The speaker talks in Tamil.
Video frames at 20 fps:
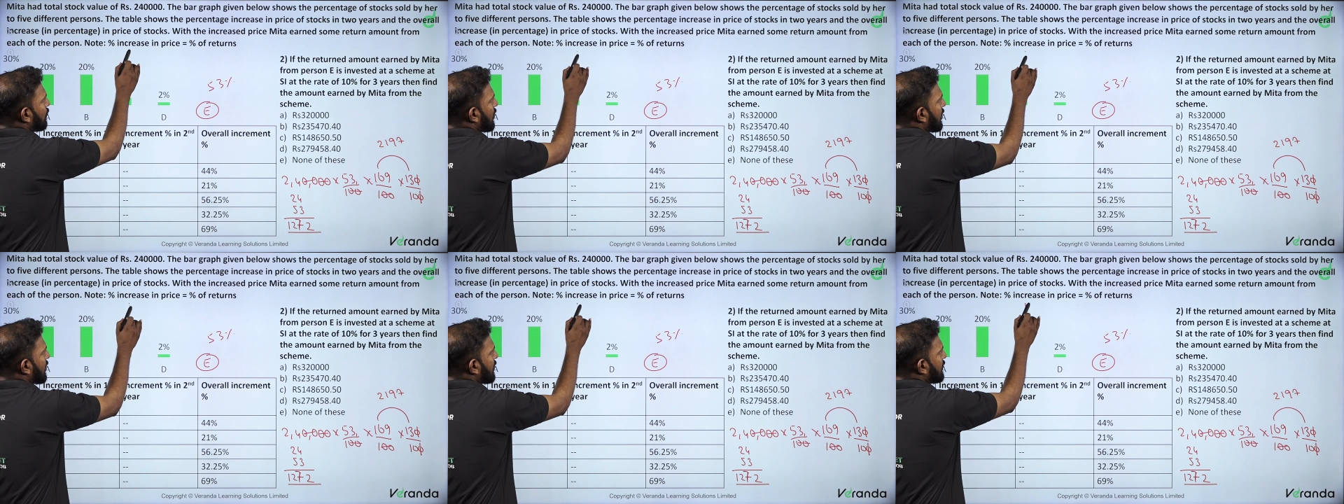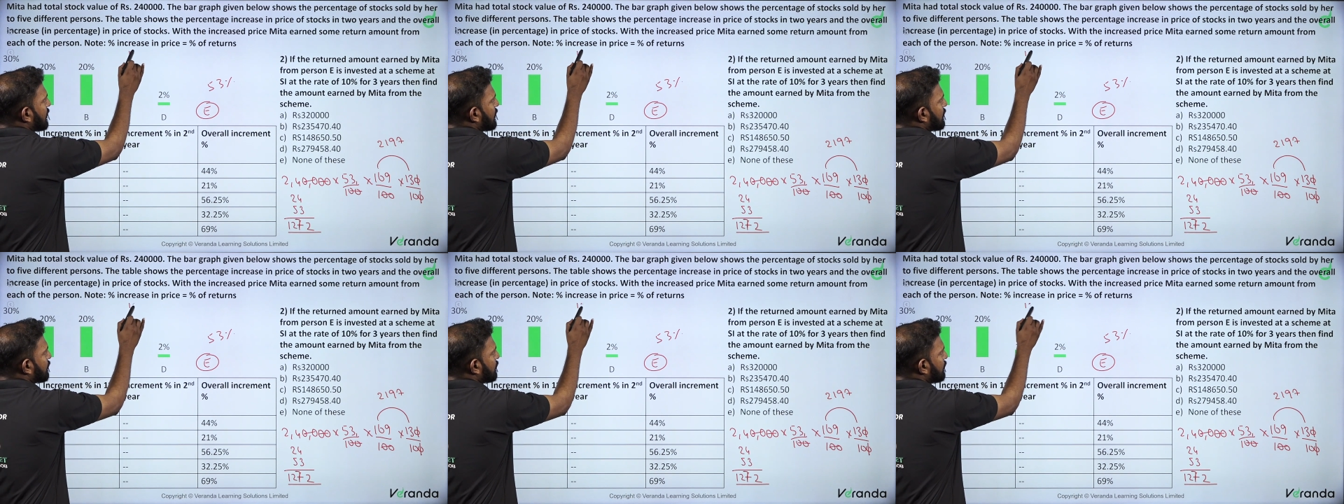ஒன்
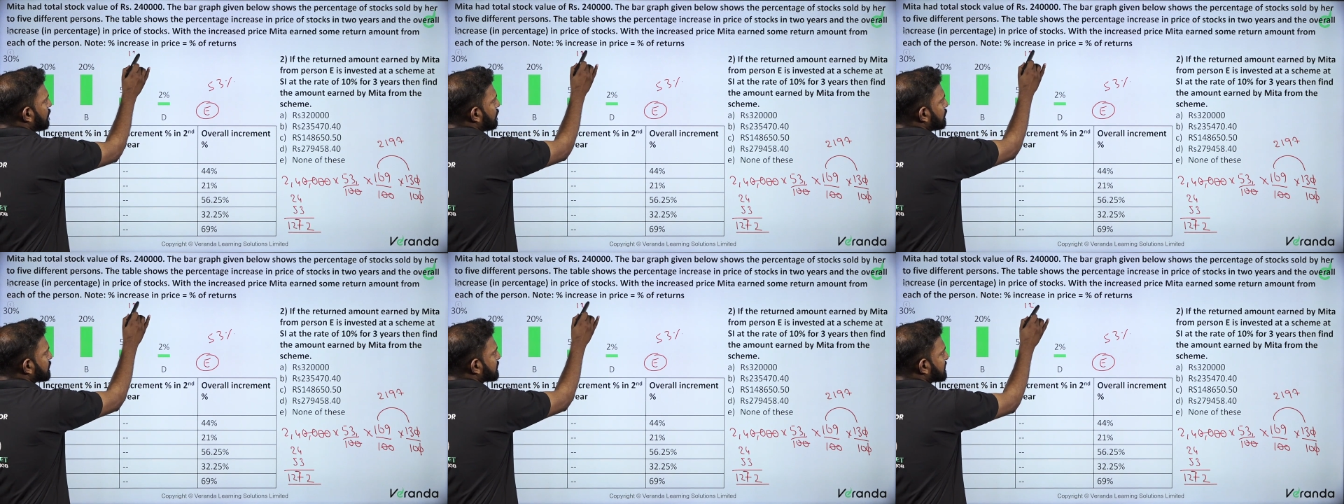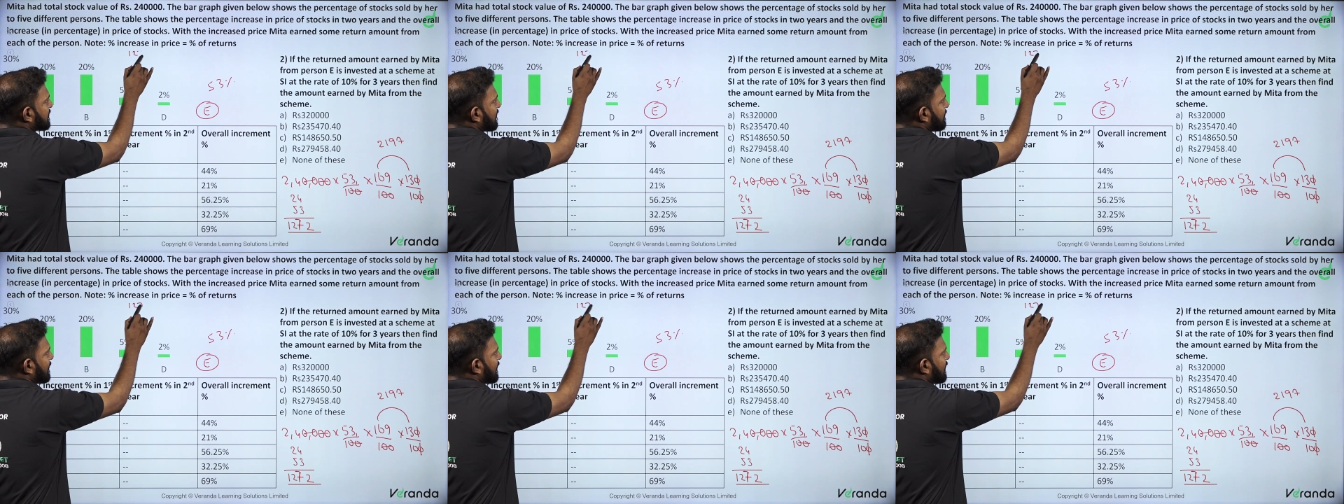டூ
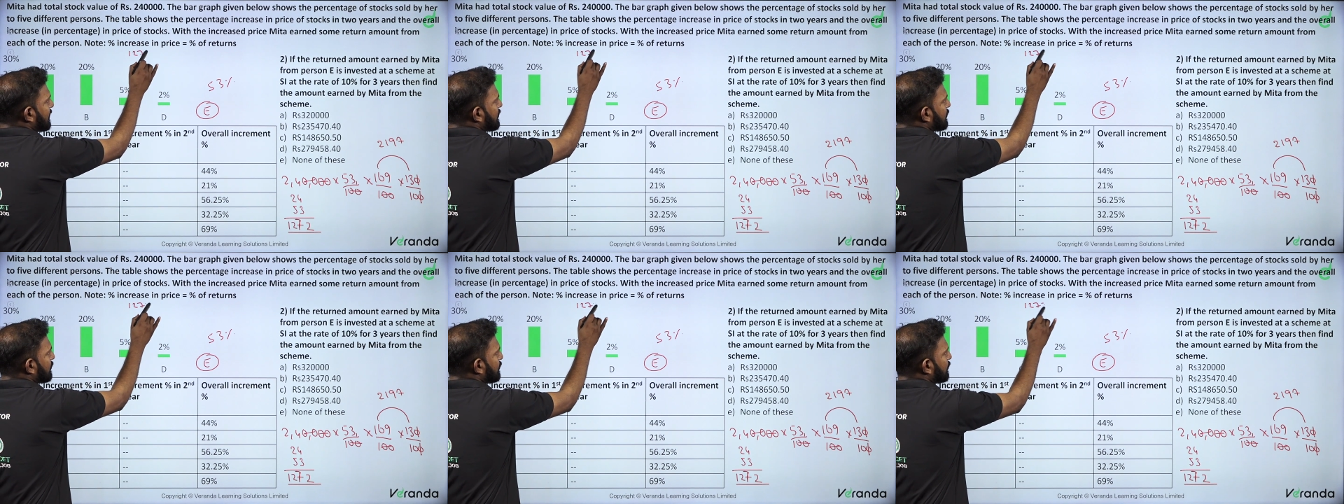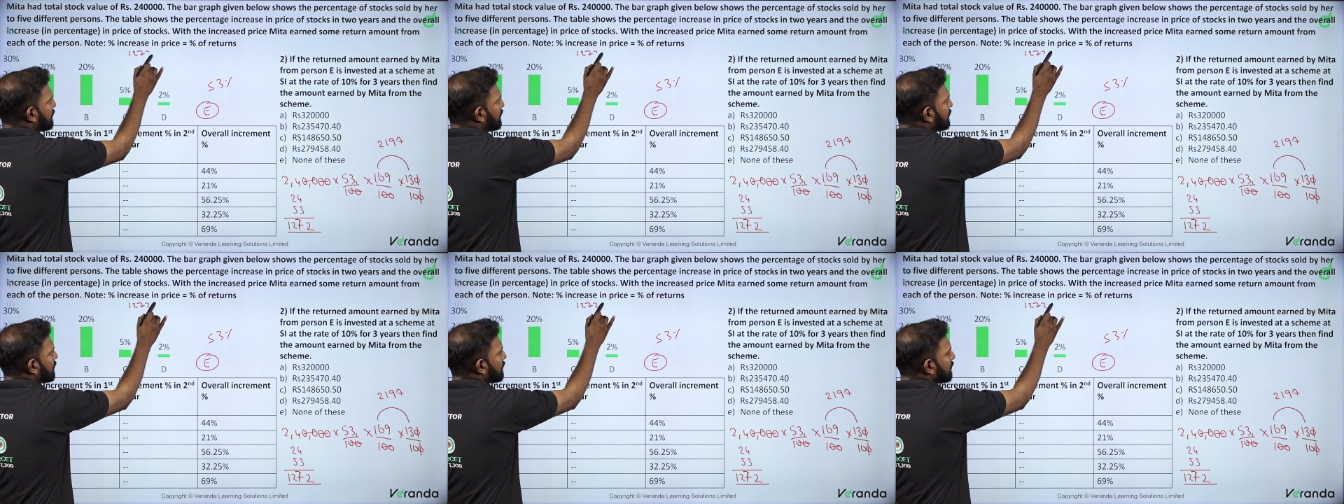செவன் டூ
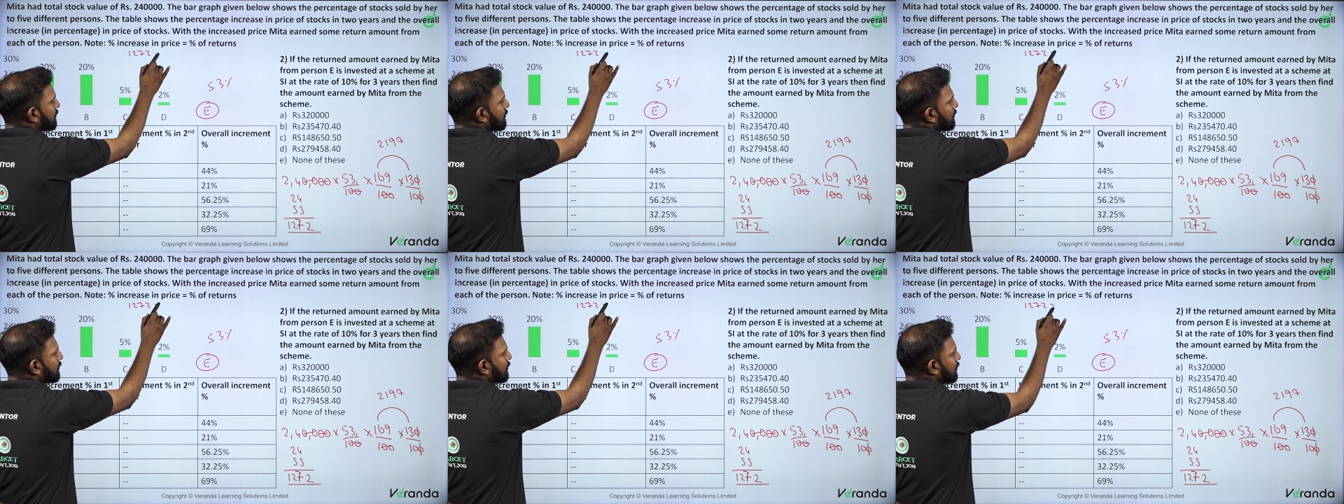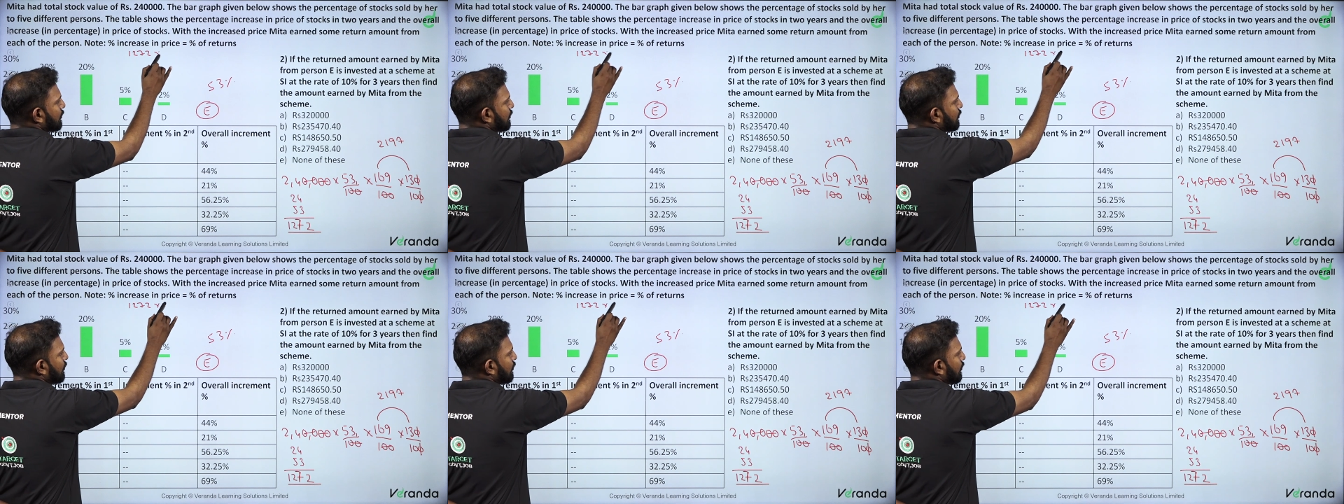
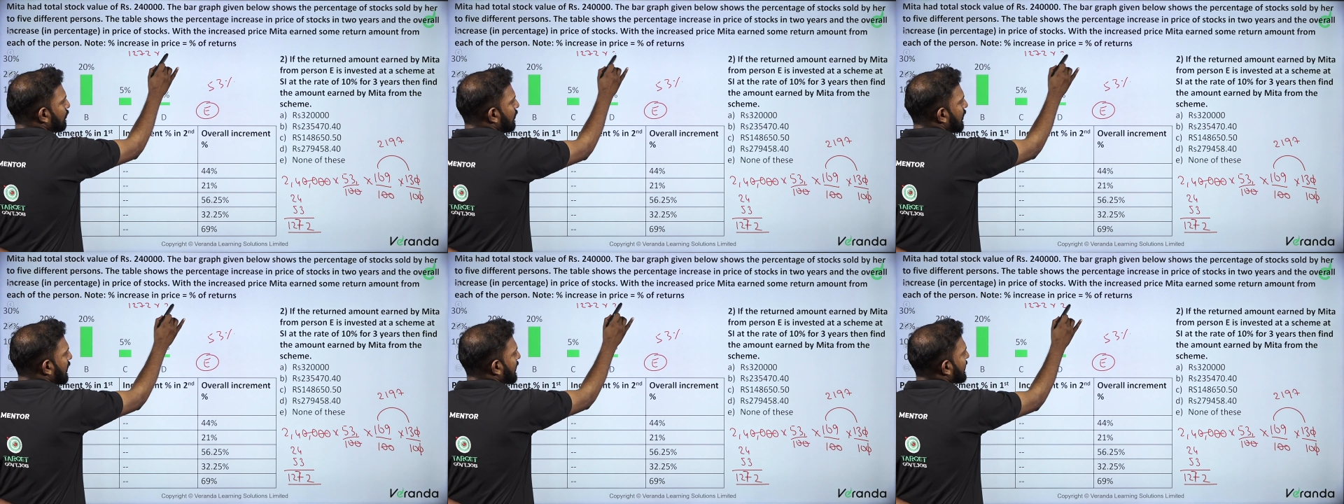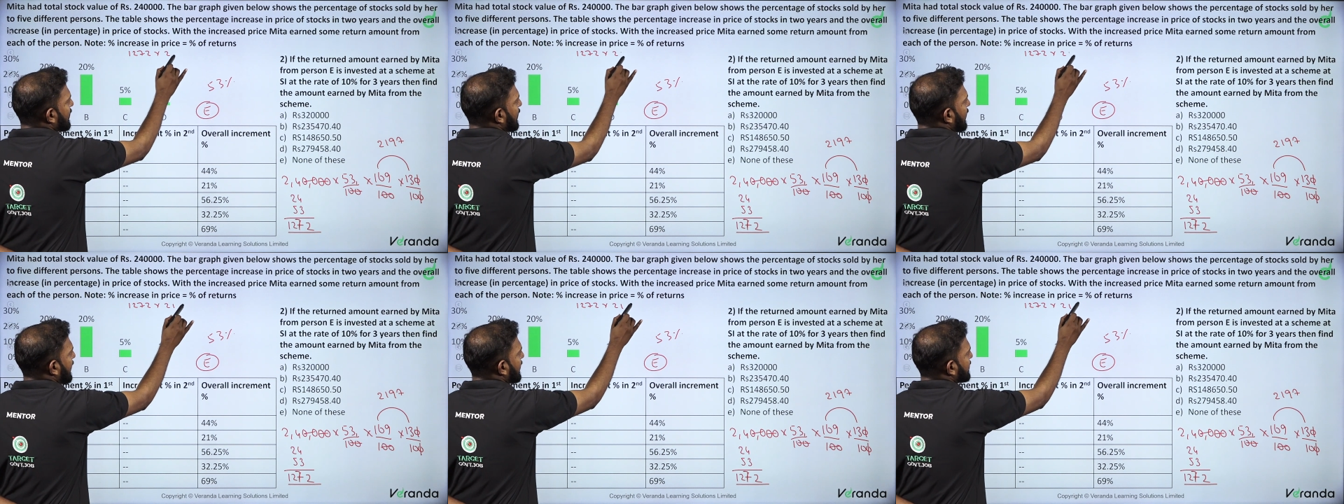டூ ஒன்
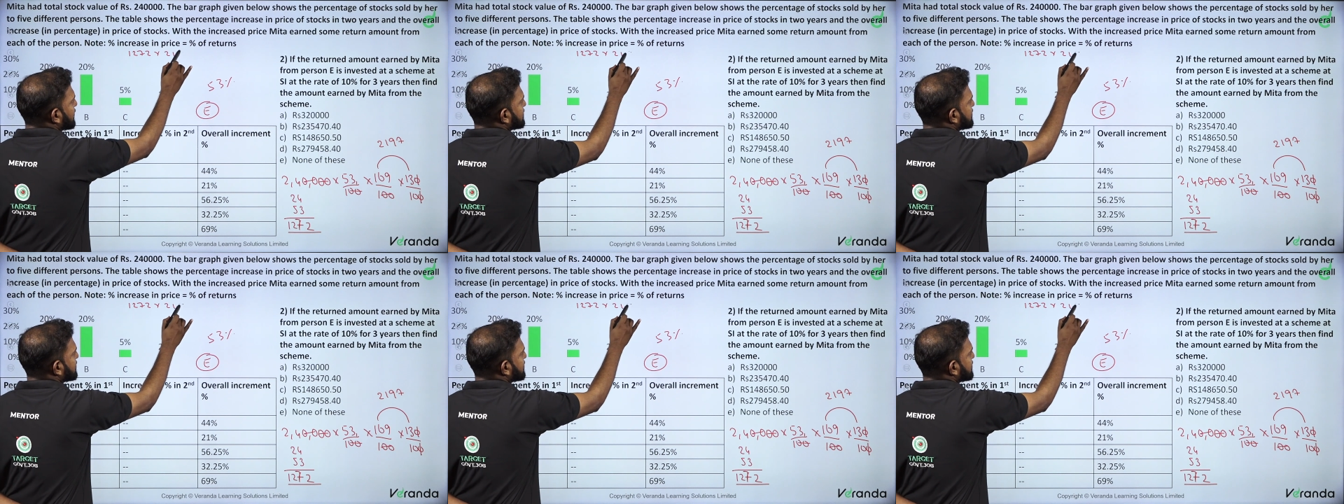நைன்